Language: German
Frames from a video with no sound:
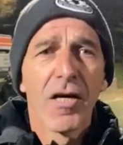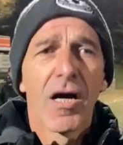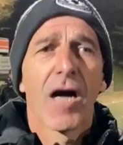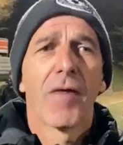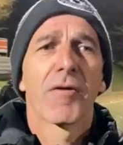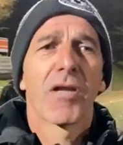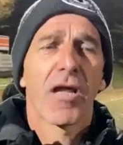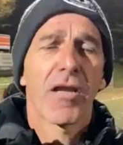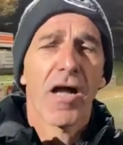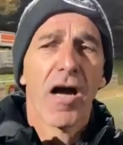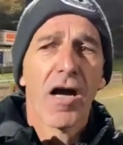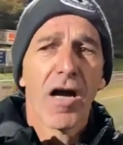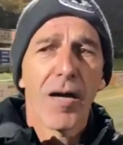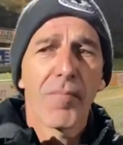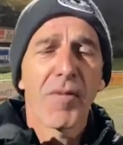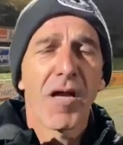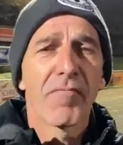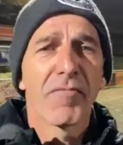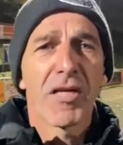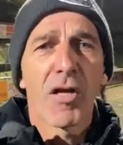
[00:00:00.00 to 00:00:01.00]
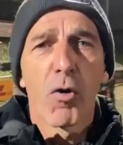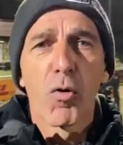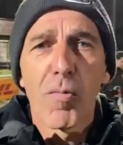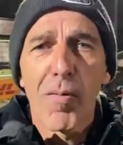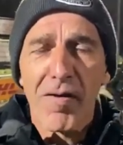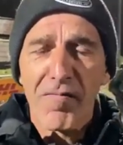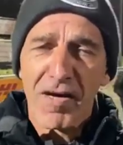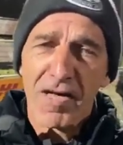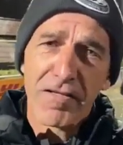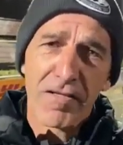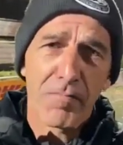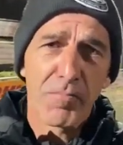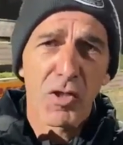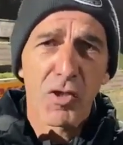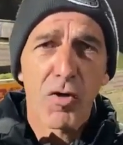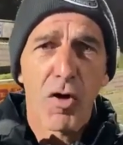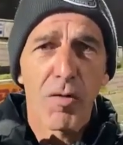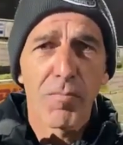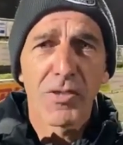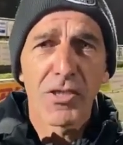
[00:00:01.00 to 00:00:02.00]
Aber danach haben wir wieder Oberwasser
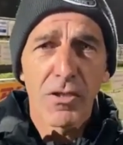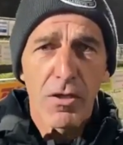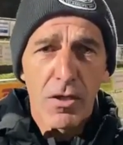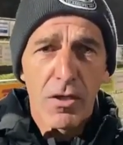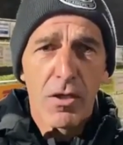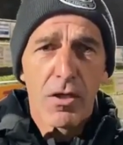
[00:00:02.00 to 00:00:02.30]
bekommen.